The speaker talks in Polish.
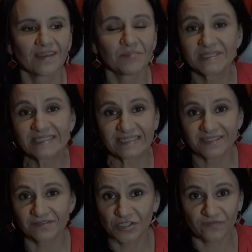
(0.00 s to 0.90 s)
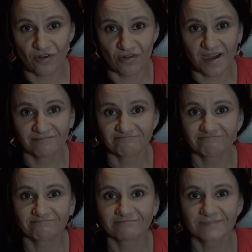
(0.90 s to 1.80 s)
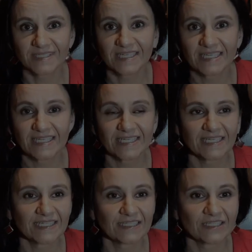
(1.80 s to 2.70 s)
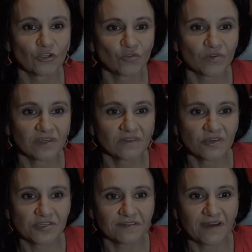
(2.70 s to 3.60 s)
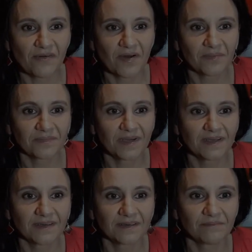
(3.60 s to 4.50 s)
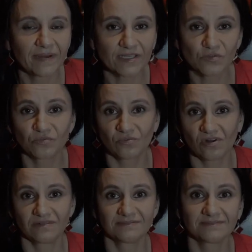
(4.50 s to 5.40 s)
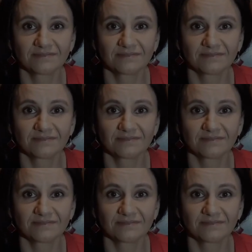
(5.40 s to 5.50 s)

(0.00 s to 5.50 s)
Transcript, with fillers: Będę nagrywać vloga, do którego dojrzewałam bardzo długo.